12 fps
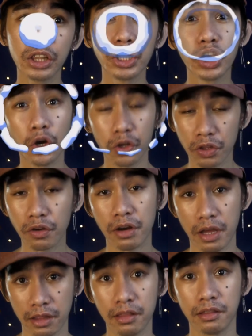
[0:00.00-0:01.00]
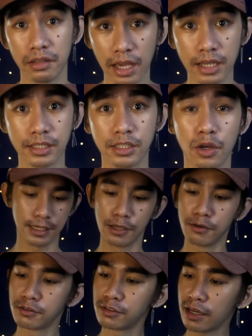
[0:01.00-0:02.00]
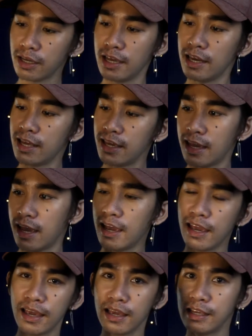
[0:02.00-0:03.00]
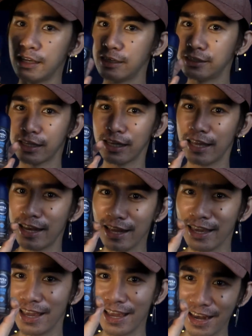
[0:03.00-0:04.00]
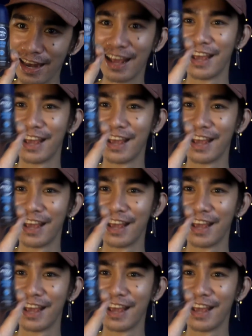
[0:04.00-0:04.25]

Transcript: deodorant yes yung sa kilikay yung sa kilikili